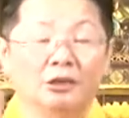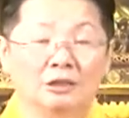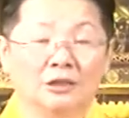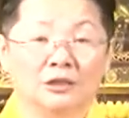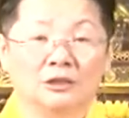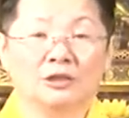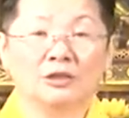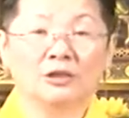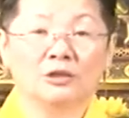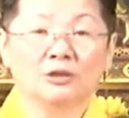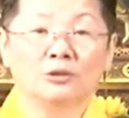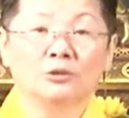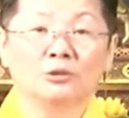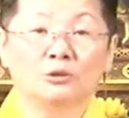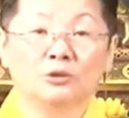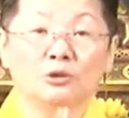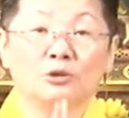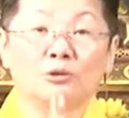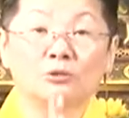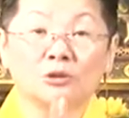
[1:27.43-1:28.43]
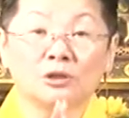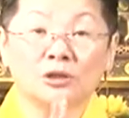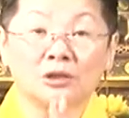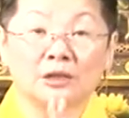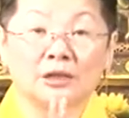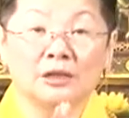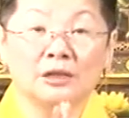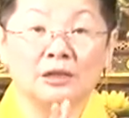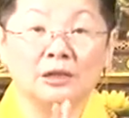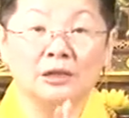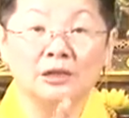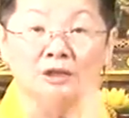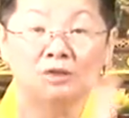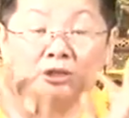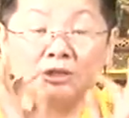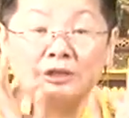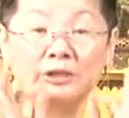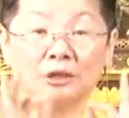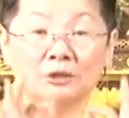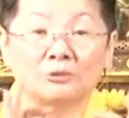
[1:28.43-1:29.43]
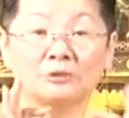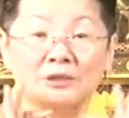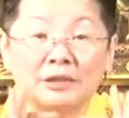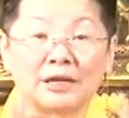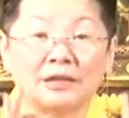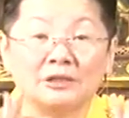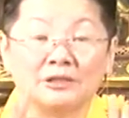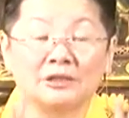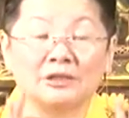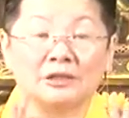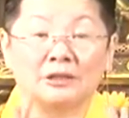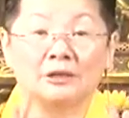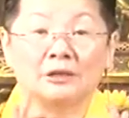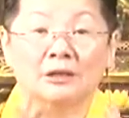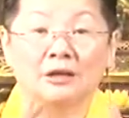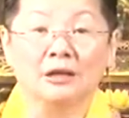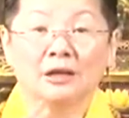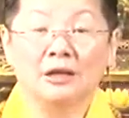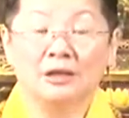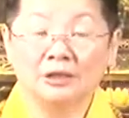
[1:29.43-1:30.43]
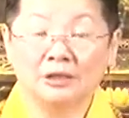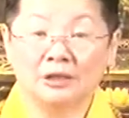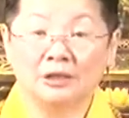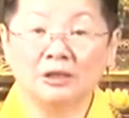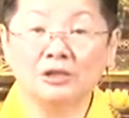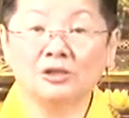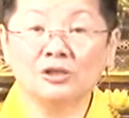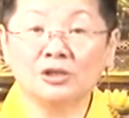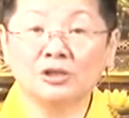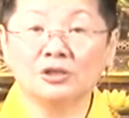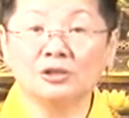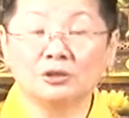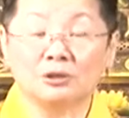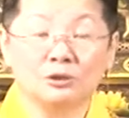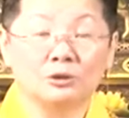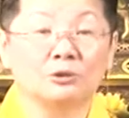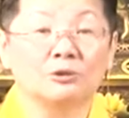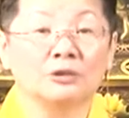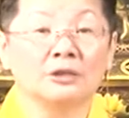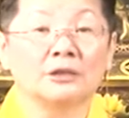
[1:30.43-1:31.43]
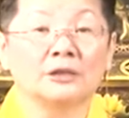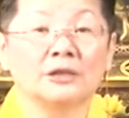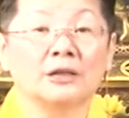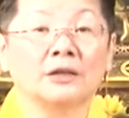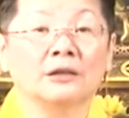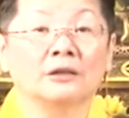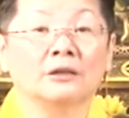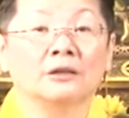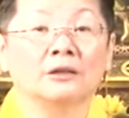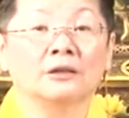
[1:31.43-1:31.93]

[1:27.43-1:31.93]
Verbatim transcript: 你这个时候就是可以消灾解厄，提示就是这样。